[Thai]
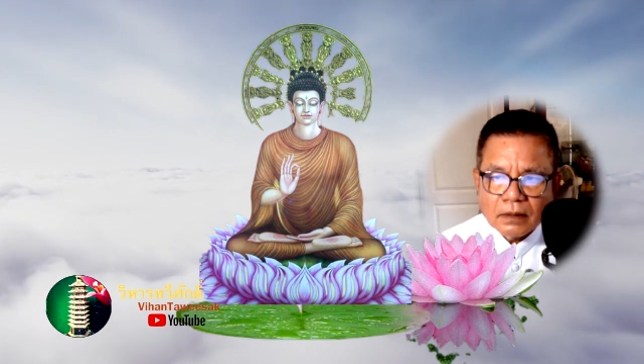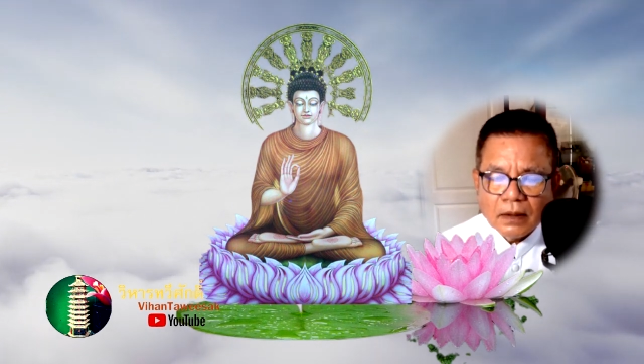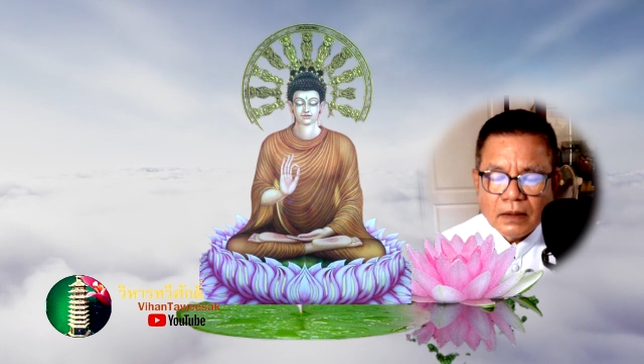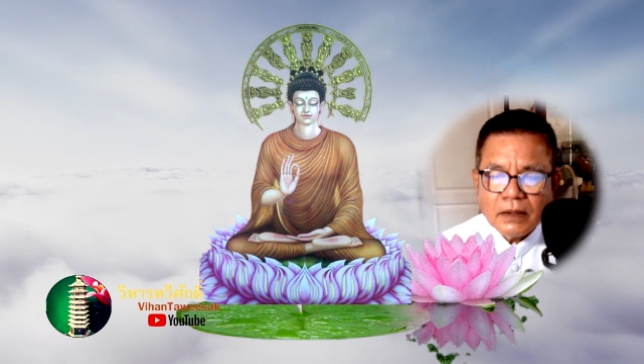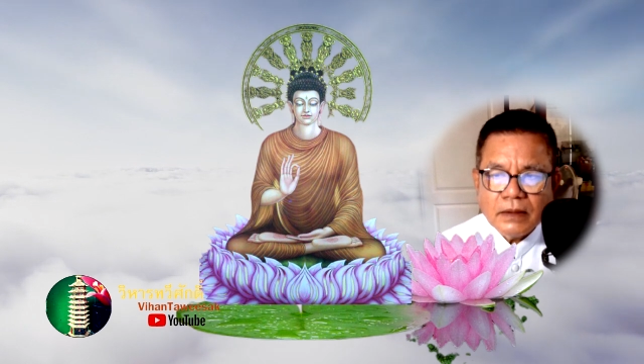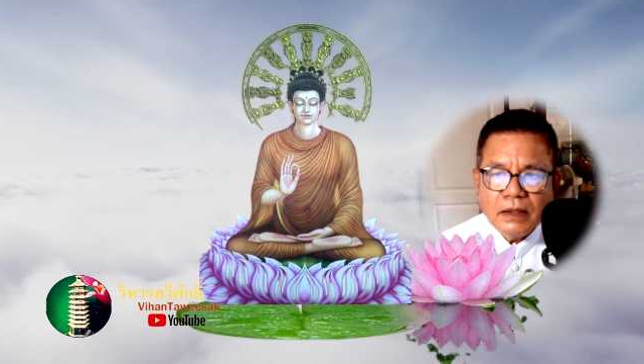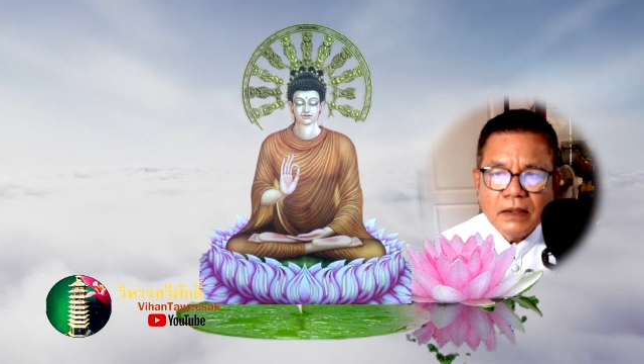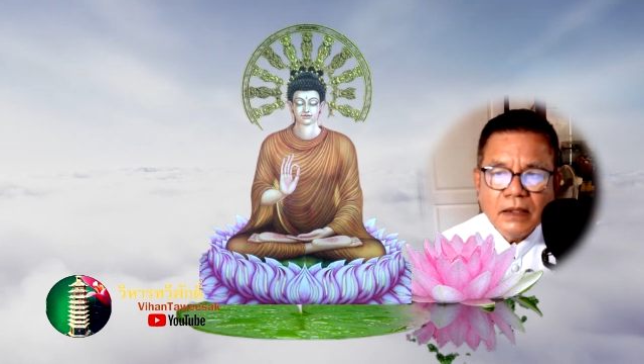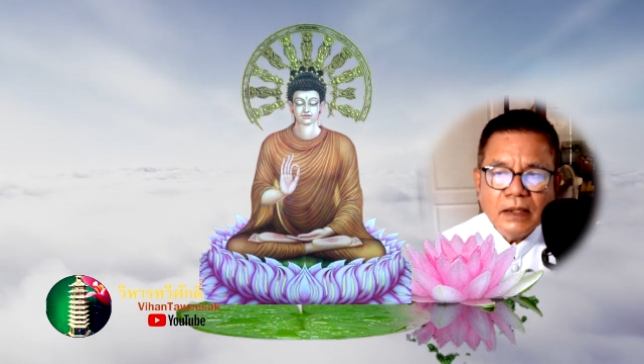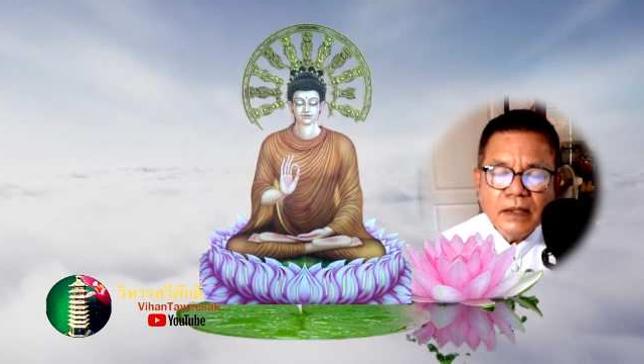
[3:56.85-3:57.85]
เธอจะยิน
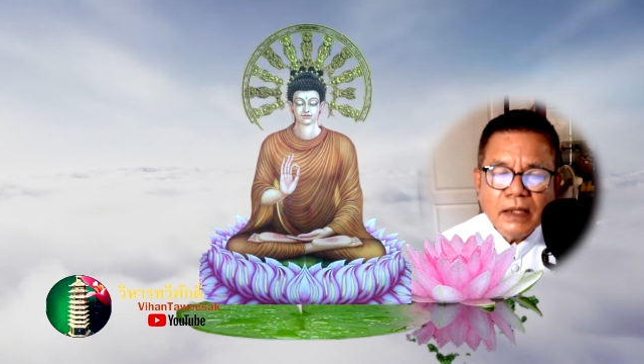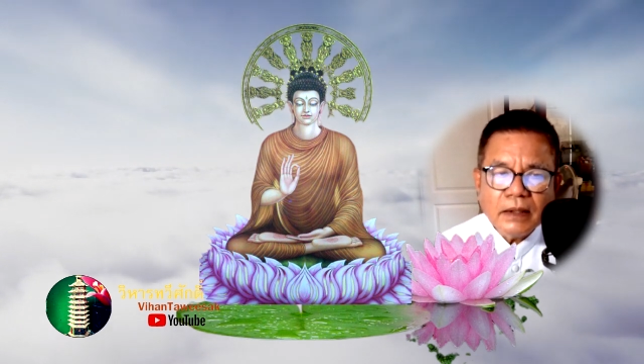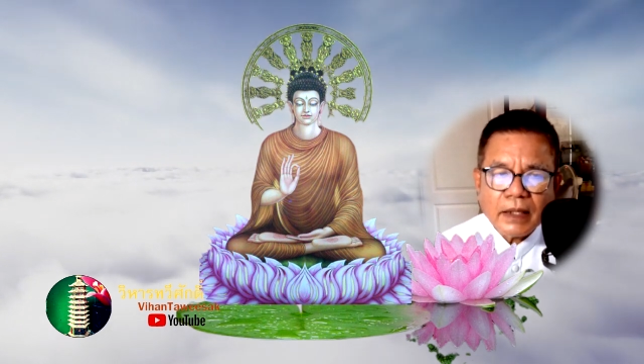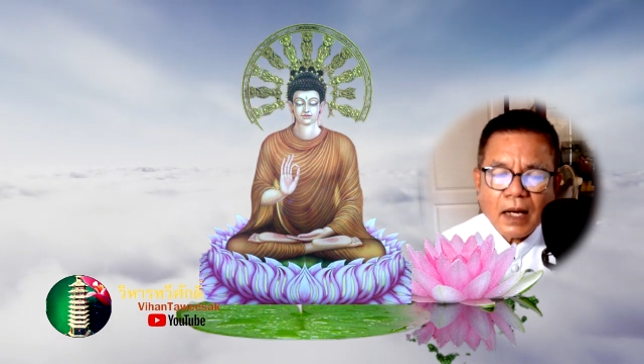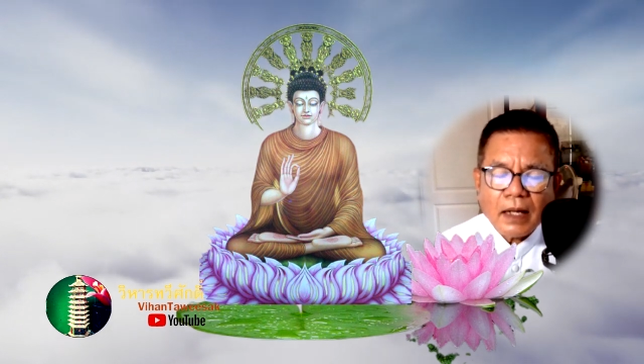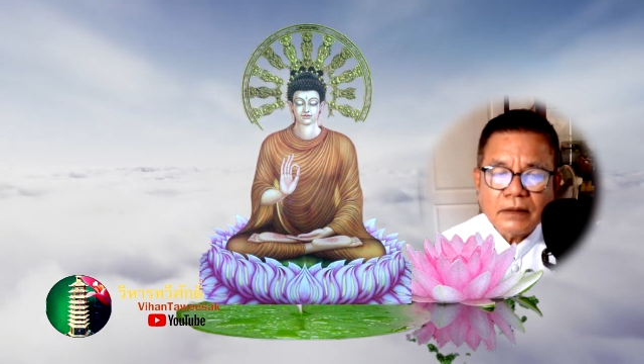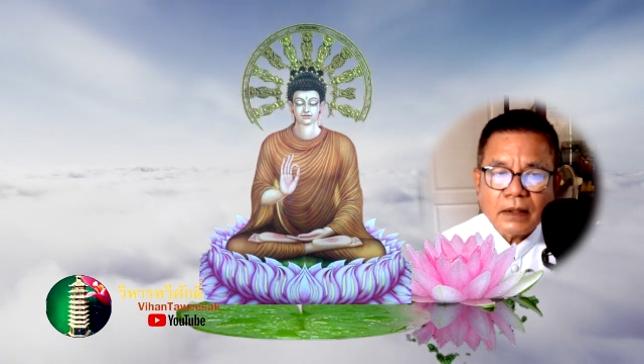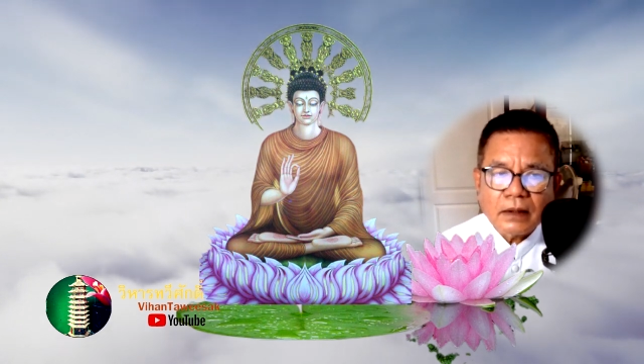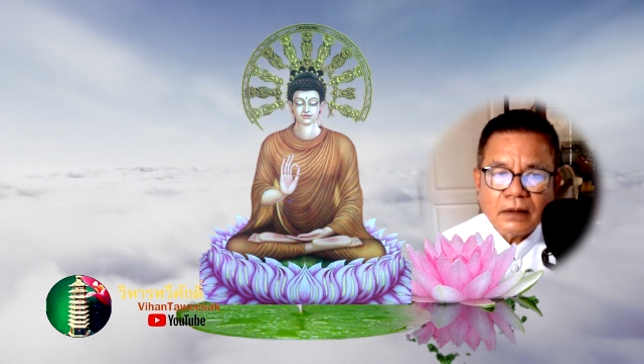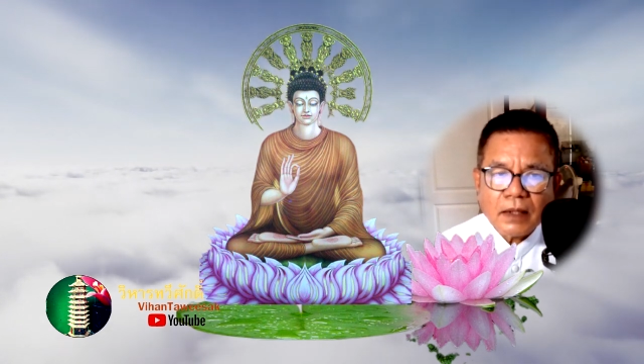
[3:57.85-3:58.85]
ดียิ่งในการเจ
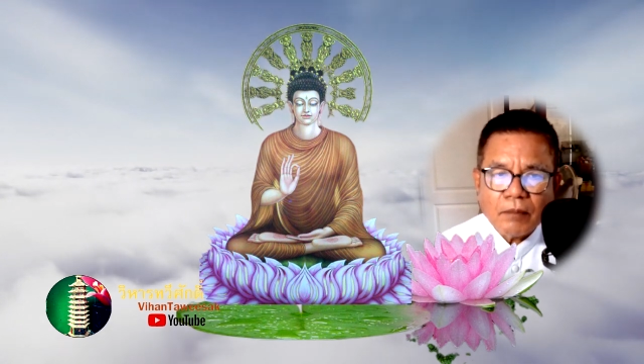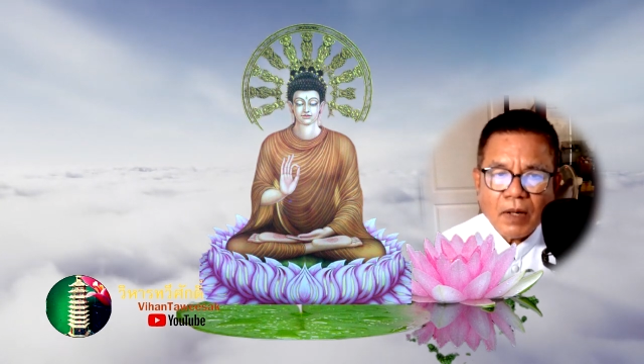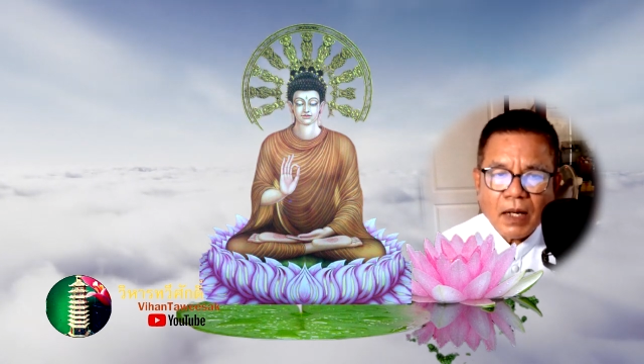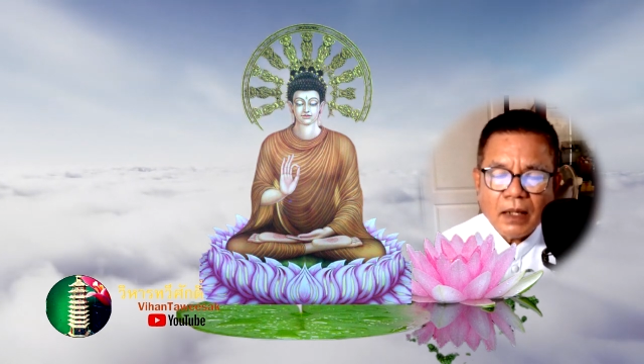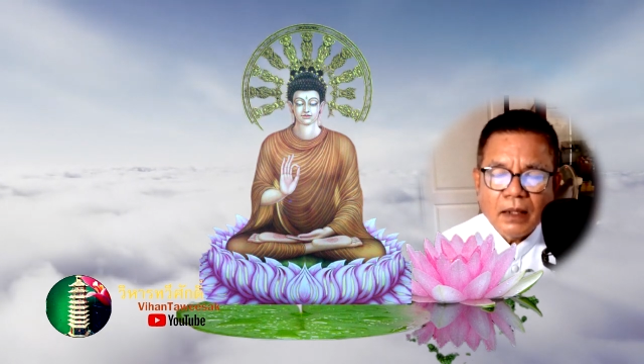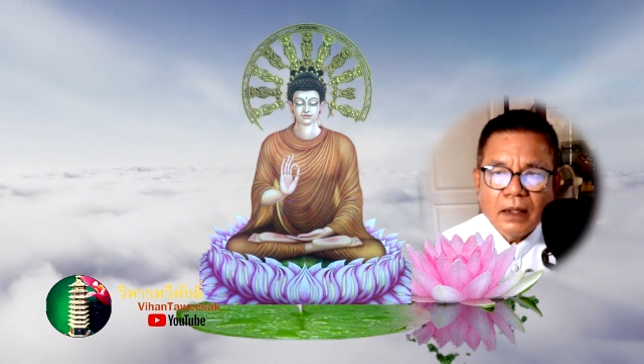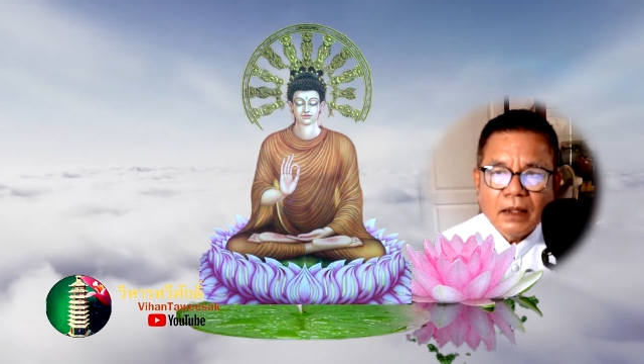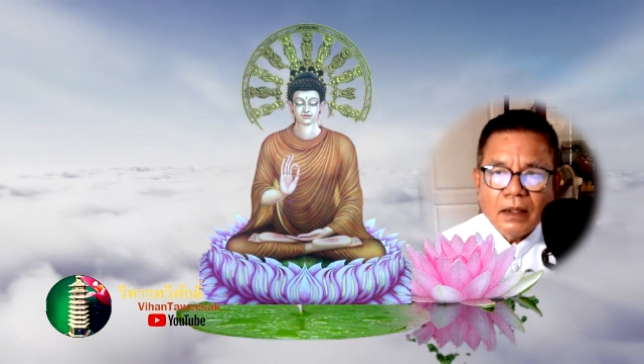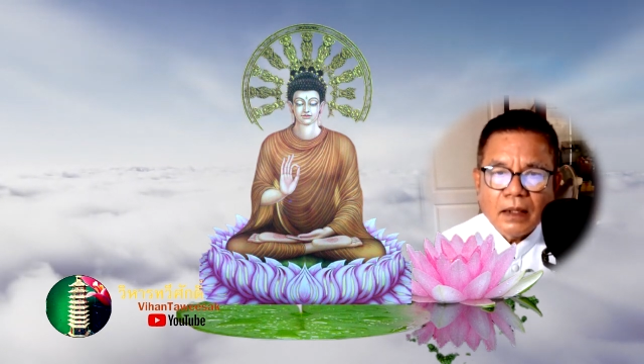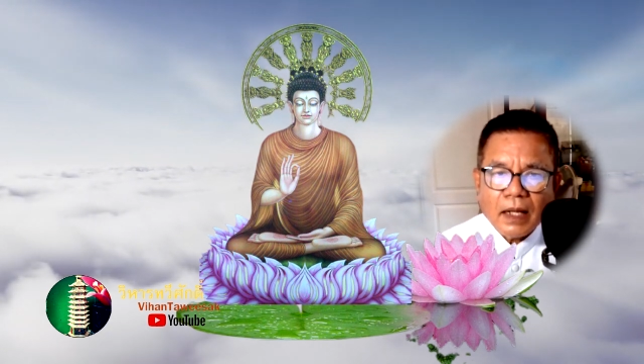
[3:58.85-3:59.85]
ริญธรรมะ
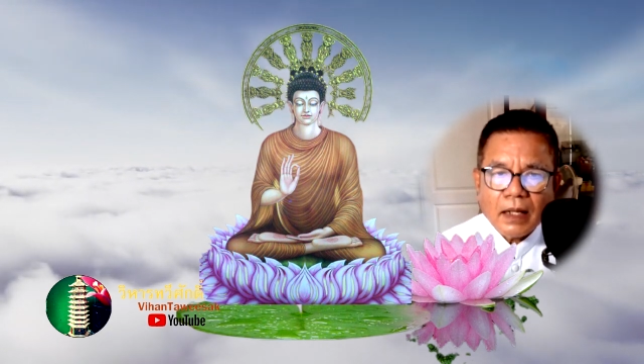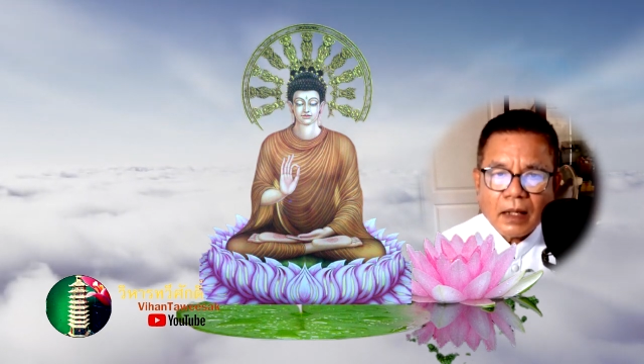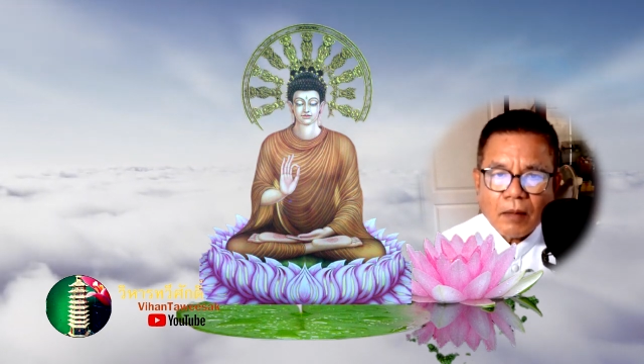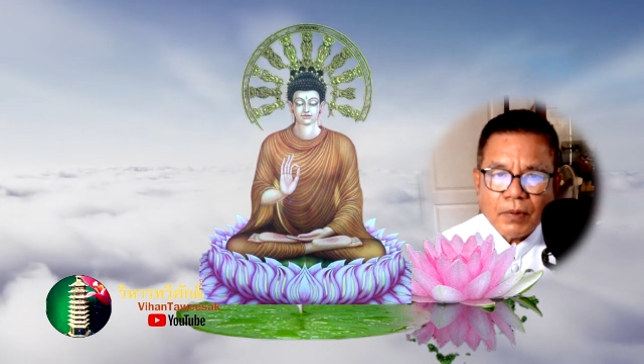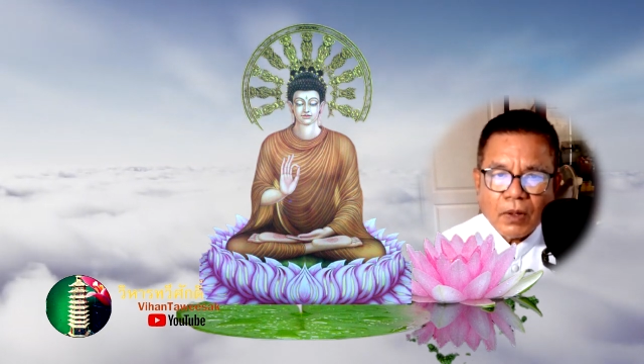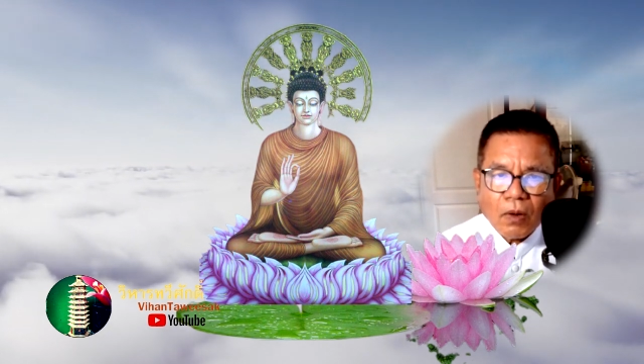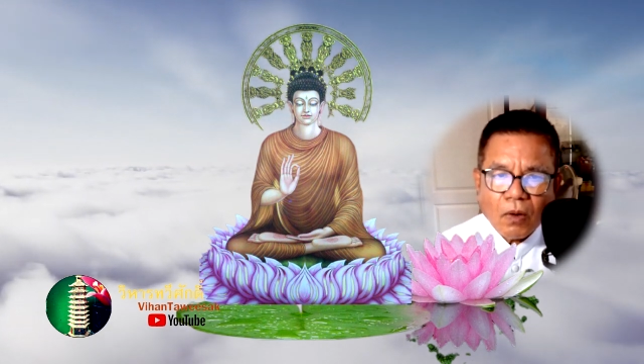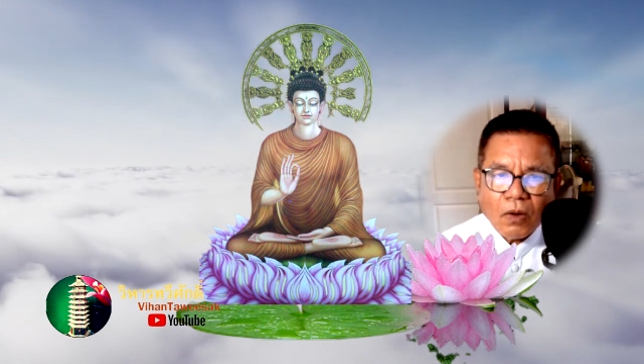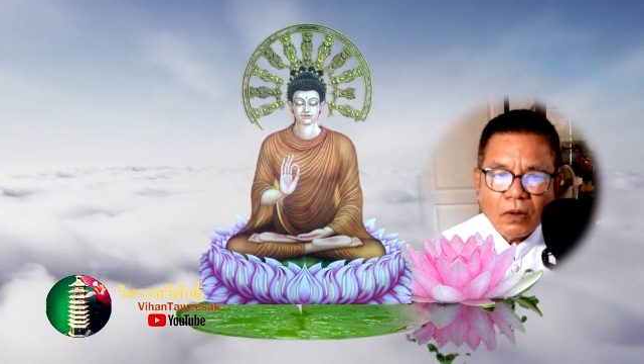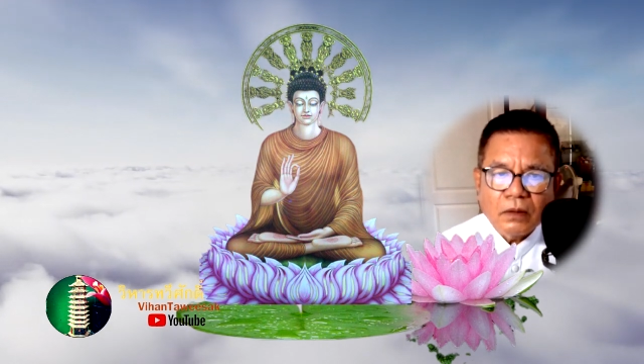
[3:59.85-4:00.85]
และรับร
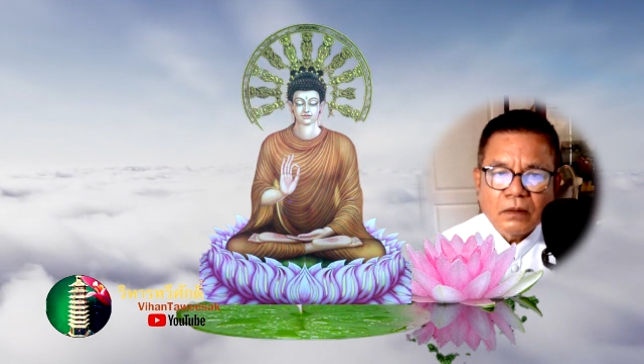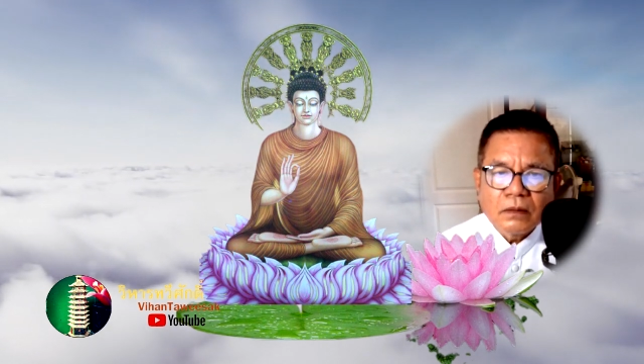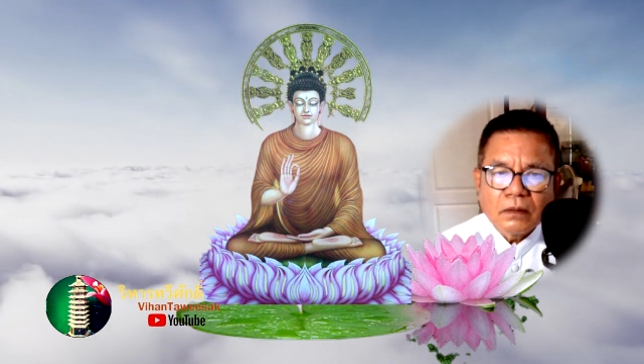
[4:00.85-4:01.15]
อง